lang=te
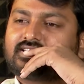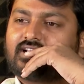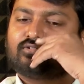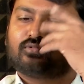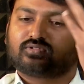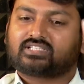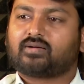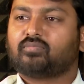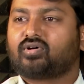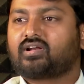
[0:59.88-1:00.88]
సీసాలు
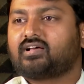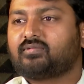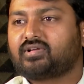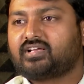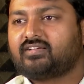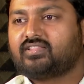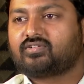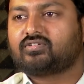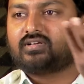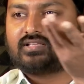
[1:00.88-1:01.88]
ఉత్తగా మోర్ల పోయే
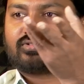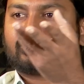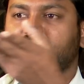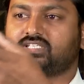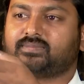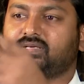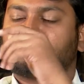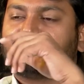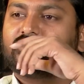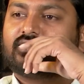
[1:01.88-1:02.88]
ఎందుకు ఎత్తుకొచ్చి
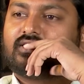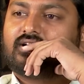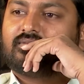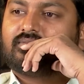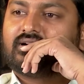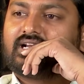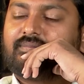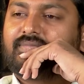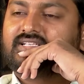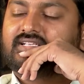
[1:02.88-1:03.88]
మేము
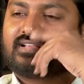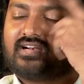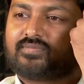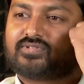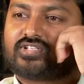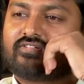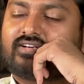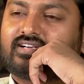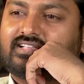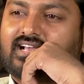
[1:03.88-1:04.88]
గ్రామ పంచాయతీలు నడిపిస్తున్నాం అంటే